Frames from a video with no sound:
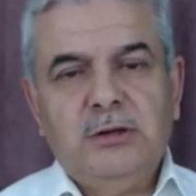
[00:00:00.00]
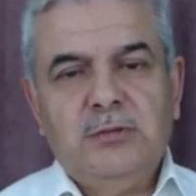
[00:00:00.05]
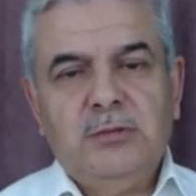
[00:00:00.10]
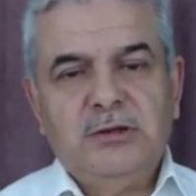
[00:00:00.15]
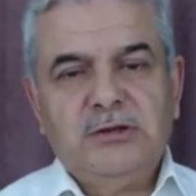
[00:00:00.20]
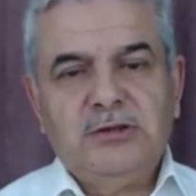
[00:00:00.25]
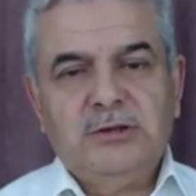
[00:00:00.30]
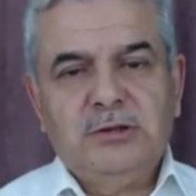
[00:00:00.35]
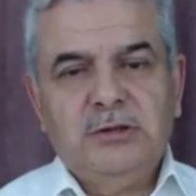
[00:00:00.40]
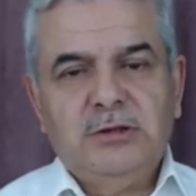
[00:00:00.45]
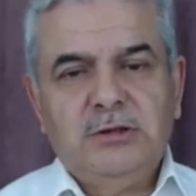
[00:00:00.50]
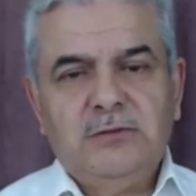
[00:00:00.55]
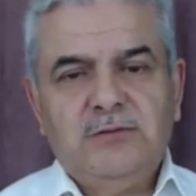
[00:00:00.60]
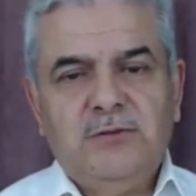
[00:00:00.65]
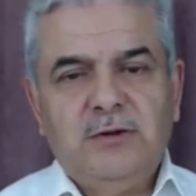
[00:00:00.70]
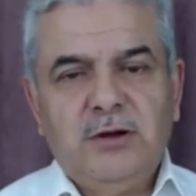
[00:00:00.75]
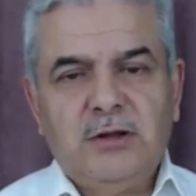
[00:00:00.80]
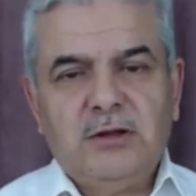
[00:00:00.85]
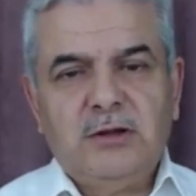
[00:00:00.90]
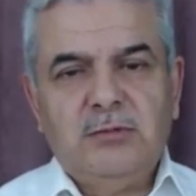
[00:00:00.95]

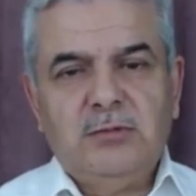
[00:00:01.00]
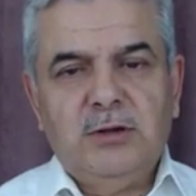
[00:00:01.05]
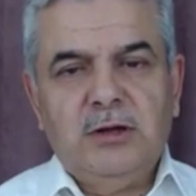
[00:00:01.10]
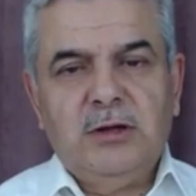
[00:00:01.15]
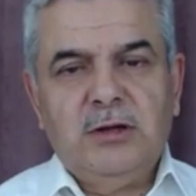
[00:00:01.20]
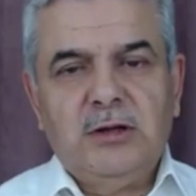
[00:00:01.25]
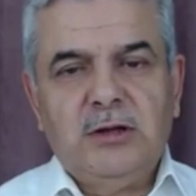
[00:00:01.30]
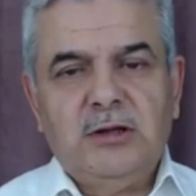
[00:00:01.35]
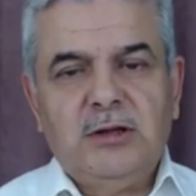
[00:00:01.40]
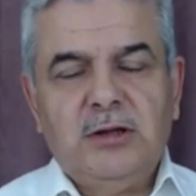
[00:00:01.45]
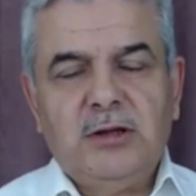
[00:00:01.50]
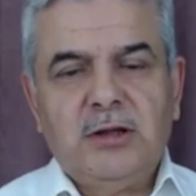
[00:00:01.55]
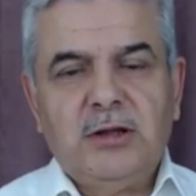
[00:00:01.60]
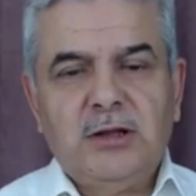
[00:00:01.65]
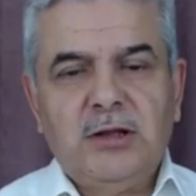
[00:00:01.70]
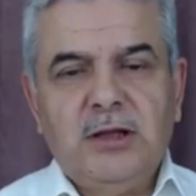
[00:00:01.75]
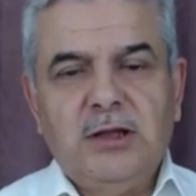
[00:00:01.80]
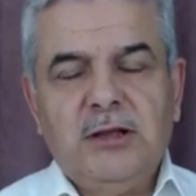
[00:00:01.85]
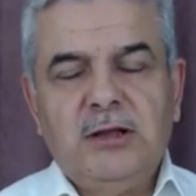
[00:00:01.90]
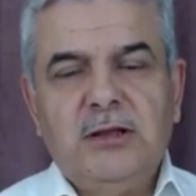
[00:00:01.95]
kelimesinin farklı
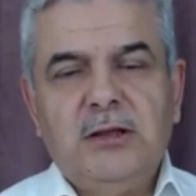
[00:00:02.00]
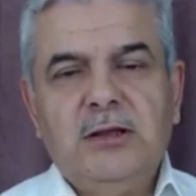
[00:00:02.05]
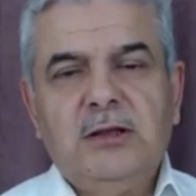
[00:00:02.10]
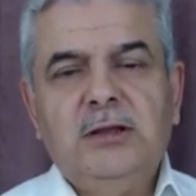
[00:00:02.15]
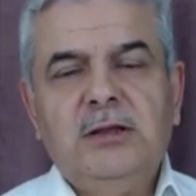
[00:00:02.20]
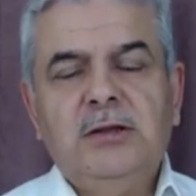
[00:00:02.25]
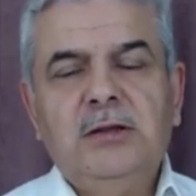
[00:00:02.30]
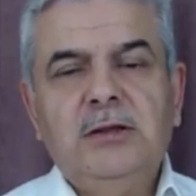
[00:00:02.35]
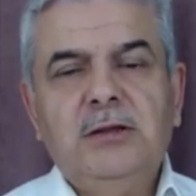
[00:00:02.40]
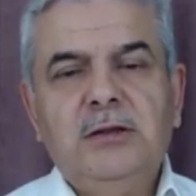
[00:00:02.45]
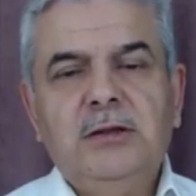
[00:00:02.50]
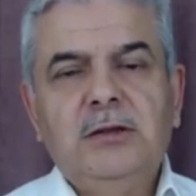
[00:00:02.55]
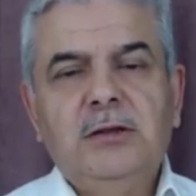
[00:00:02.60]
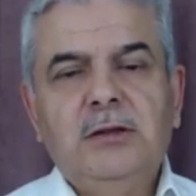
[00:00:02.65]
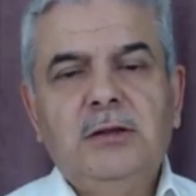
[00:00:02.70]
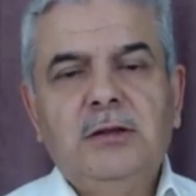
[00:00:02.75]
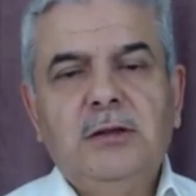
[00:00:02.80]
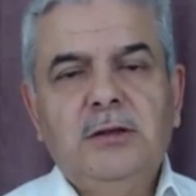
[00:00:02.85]
manalara geldiği,